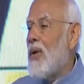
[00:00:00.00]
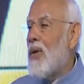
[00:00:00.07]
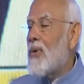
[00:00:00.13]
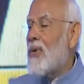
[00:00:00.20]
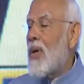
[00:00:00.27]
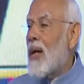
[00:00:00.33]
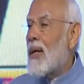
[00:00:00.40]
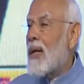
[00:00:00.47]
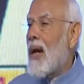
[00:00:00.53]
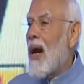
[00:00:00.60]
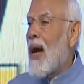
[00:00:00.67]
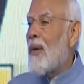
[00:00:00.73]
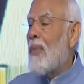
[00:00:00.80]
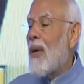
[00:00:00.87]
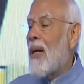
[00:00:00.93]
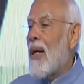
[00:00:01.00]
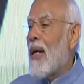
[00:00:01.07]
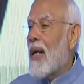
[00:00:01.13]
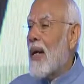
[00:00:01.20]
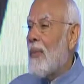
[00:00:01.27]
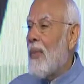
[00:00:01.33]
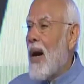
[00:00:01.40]
আমাদের সরকার
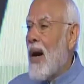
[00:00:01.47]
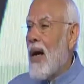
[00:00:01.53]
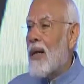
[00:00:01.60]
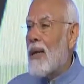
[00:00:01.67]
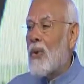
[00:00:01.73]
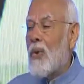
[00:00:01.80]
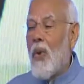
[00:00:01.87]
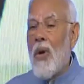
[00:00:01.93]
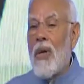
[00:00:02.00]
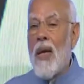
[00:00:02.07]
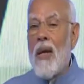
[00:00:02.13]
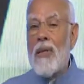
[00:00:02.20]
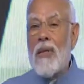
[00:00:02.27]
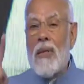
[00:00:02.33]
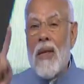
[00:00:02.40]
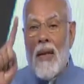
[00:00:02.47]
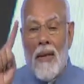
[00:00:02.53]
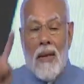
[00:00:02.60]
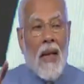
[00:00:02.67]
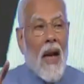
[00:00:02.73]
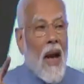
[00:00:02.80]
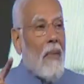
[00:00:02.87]
তৈরির পর দু হাজার
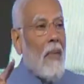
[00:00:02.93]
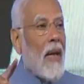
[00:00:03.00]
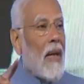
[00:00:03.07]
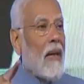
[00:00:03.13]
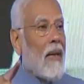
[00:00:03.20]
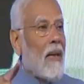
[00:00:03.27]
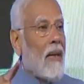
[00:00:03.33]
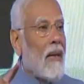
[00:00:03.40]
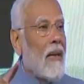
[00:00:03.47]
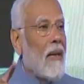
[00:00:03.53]
সতেরোয়